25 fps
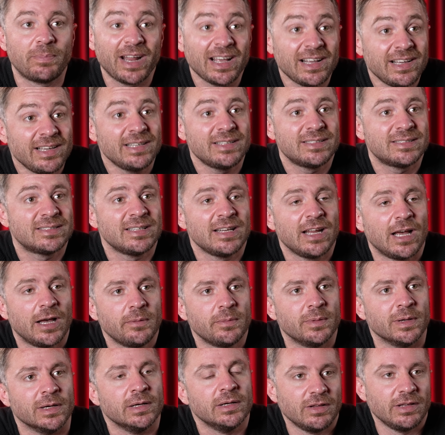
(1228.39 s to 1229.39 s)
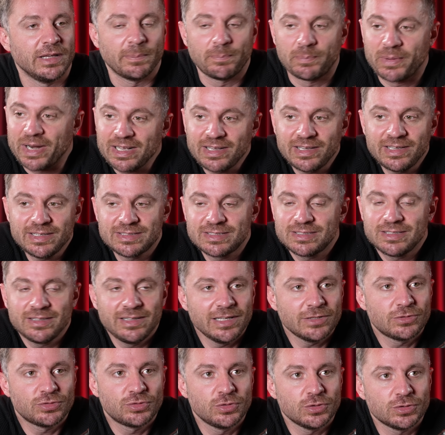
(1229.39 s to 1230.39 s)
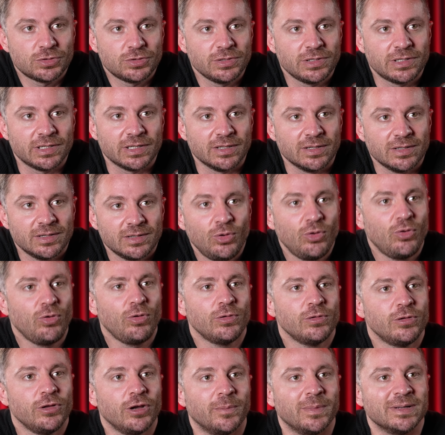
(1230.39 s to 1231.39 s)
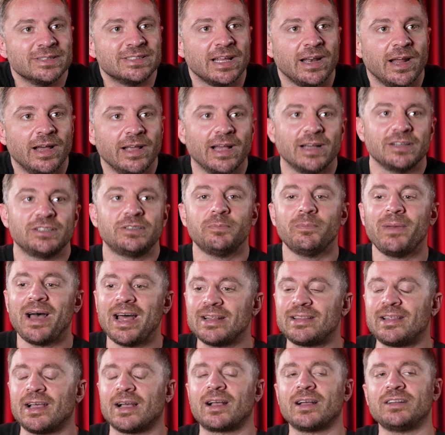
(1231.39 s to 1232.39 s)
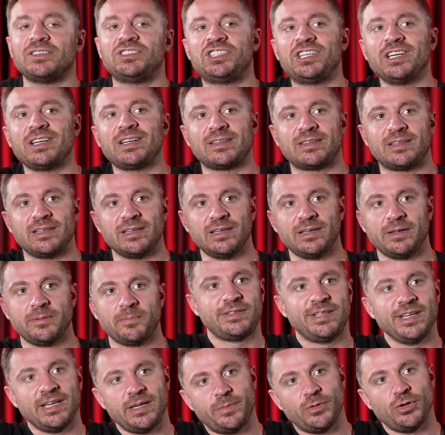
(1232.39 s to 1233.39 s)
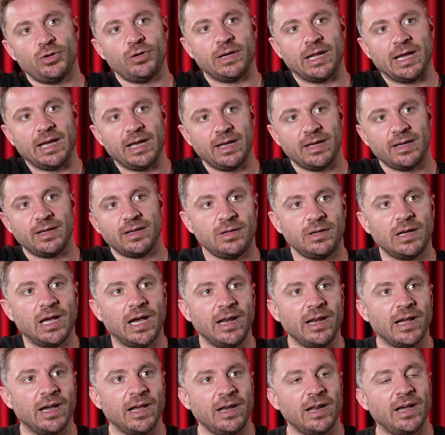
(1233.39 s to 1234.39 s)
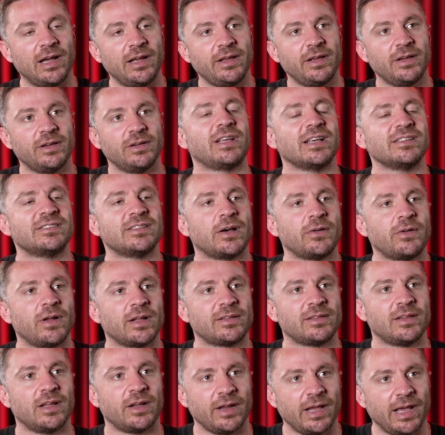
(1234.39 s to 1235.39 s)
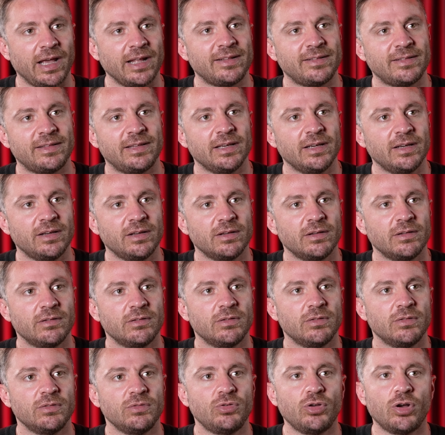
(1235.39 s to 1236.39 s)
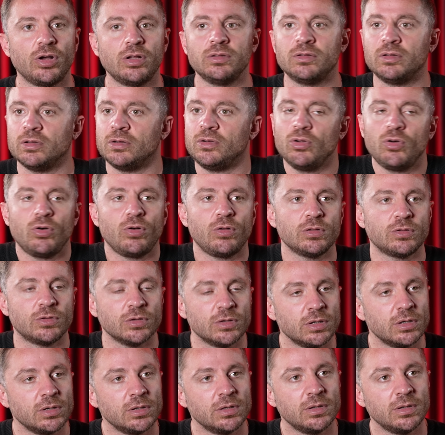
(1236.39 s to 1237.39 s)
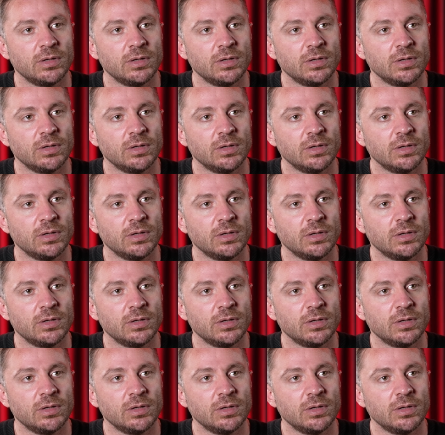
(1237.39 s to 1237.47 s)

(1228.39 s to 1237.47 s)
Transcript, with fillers: Bırak gitsin abi. Ya bırak gitsin niye tutuyorsun ki? Ne oluyor mesela? Ya şimdi Mert Hakan çıktı tribünle lay lay lay tezahüratlar etti döndü. Ne oldu?